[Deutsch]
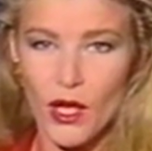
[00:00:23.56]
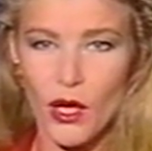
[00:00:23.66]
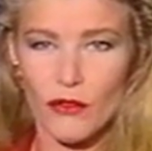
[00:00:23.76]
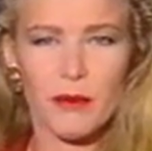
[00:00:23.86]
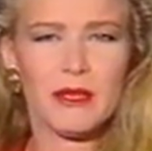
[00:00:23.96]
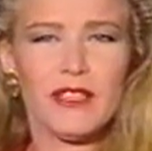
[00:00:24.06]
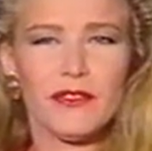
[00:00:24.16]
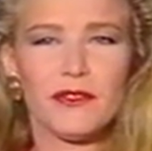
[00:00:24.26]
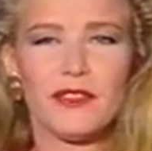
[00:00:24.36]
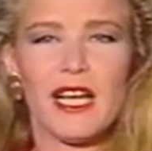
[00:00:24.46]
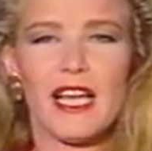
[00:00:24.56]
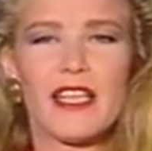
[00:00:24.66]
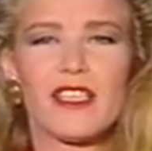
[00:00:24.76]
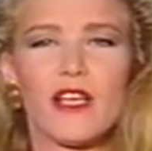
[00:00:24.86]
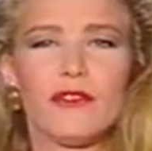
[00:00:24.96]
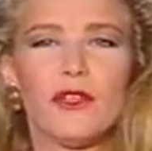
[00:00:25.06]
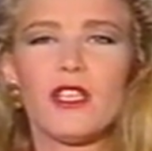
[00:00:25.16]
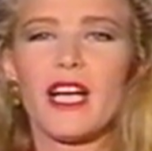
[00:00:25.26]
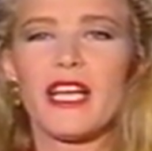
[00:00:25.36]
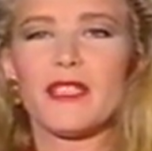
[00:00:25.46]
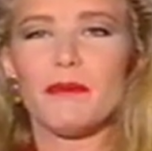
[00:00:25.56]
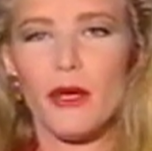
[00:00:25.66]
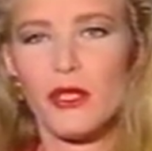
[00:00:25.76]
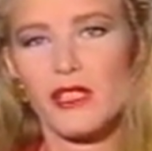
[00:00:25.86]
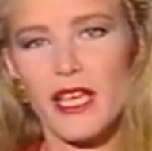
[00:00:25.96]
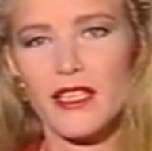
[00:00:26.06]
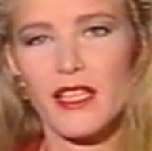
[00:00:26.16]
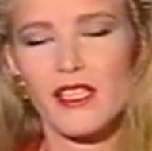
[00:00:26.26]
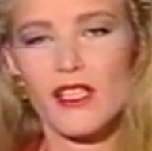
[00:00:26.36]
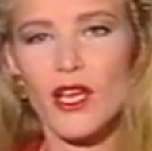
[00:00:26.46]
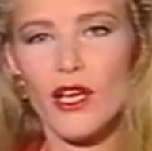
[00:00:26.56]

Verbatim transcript: Vom tiefen Fall eines erfolgreichen Börsenhändlers,